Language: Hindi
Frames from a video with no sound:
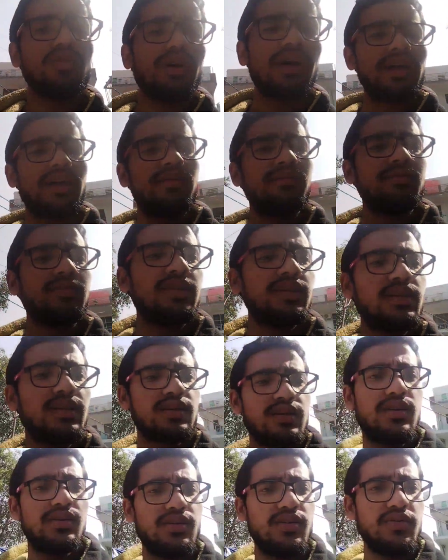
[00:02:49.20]
आई एम
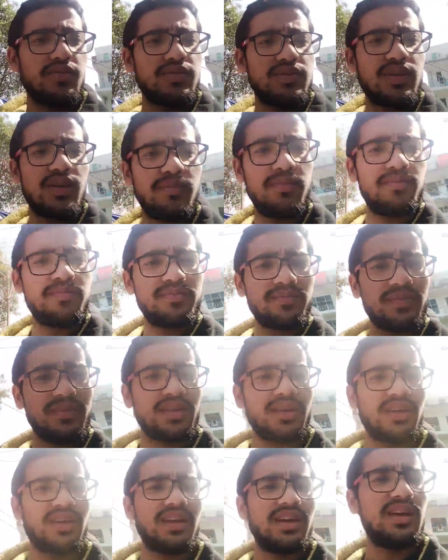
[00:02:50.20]
थिंकिंग ऑफ सम
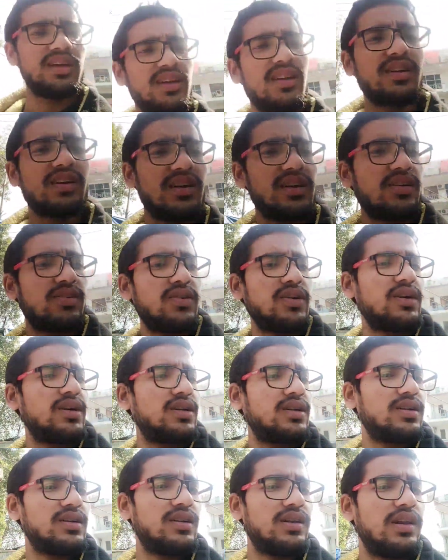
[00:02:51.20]
हेयर कट
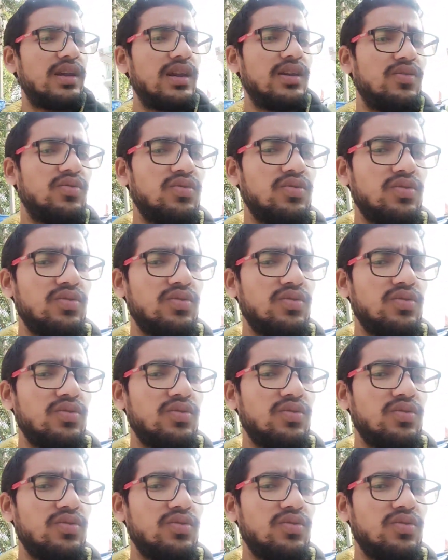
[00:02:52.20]
वगैरह ले लूँ